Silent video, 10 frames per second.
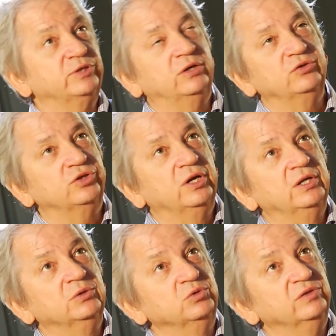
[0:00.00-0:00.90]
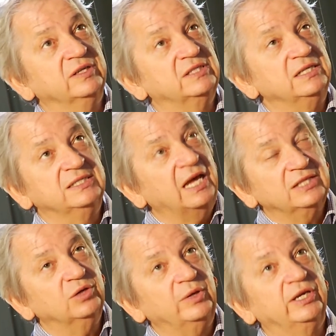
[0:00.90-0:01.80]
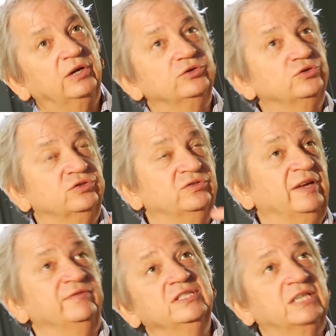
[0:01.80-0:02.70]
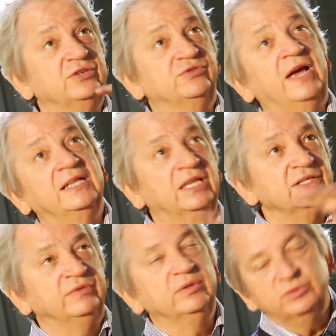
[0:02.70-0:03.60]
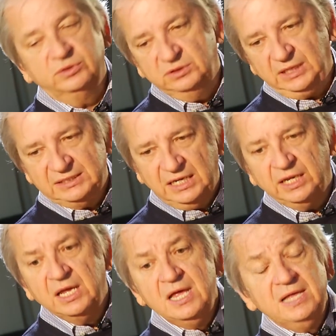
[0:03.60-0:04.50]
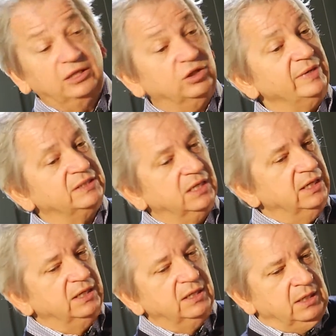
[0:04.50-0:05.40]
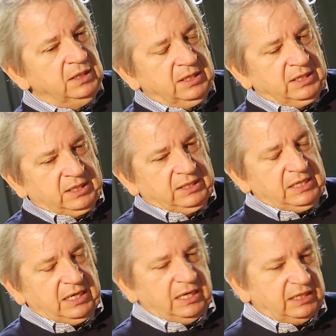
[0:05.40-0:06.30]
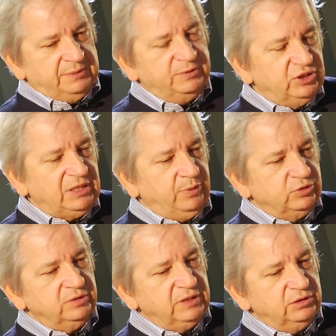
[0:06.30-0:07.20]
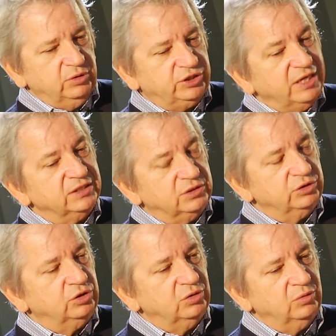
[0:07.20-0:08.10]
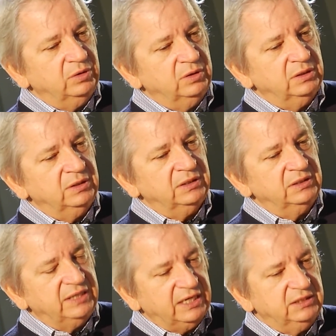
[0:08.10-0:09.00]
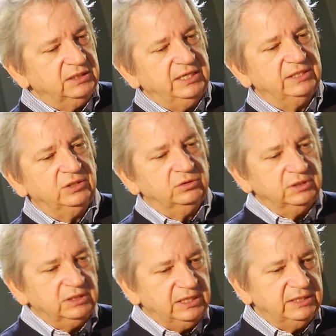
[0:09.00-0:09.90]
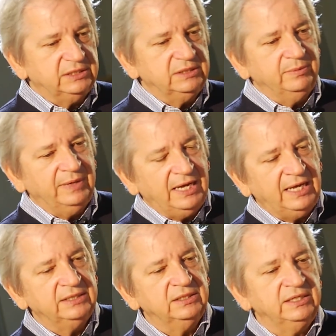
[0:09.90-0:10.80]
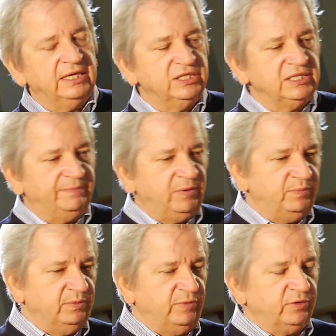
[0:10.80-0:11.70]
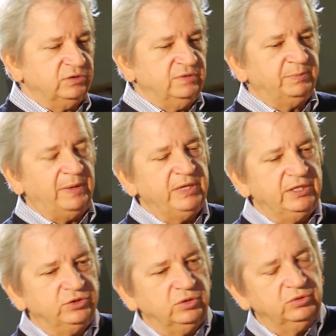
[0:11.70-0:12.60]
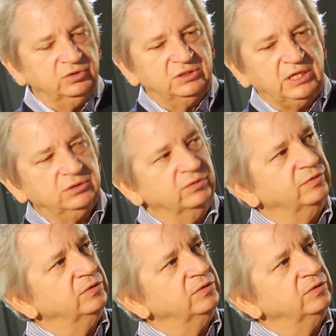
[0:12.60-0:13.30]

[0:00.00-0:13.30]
czegoś, uniwersalizacją jakiegoś zjawiska, świata, nie wiem, i tak dalej. Natomiast jak czytam polską literaturę często i to są e, dygresje od dygresji, meandry, jakieś na powroty z pamięcią do Na czasów, pierwszym